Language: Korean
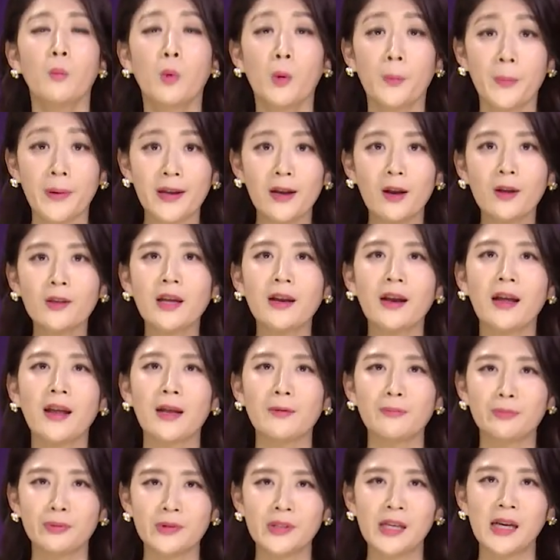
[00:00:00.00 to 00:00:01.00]
빌려달라는
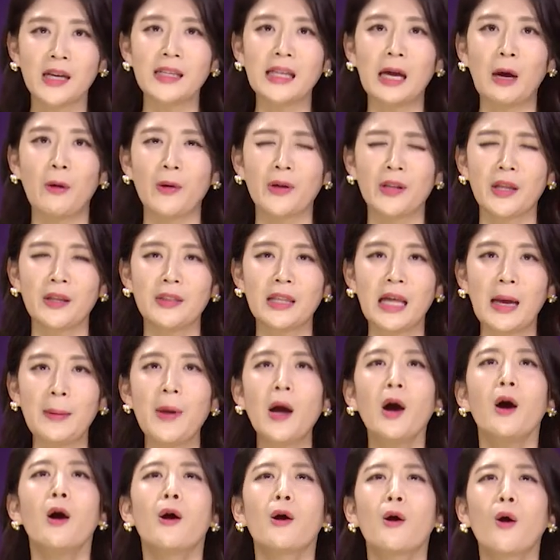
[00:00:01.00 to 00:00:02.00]
부탁이 나오게 된다면
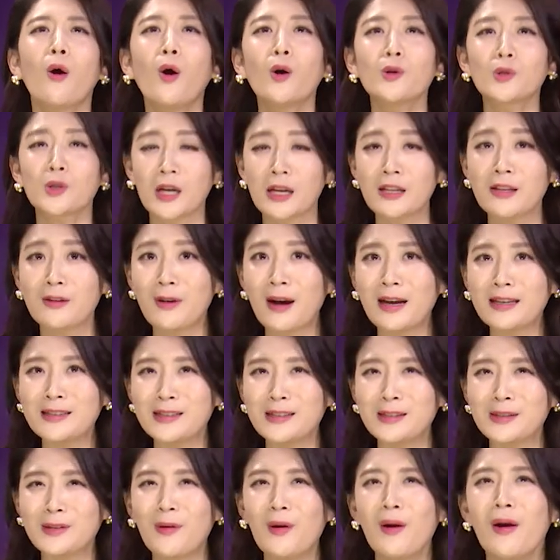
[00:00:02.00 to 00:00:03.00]
거절하는 거
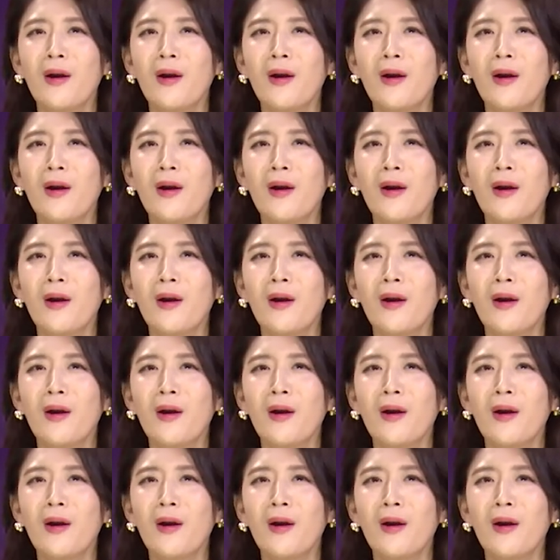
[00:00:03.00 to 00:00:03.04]
아시죠?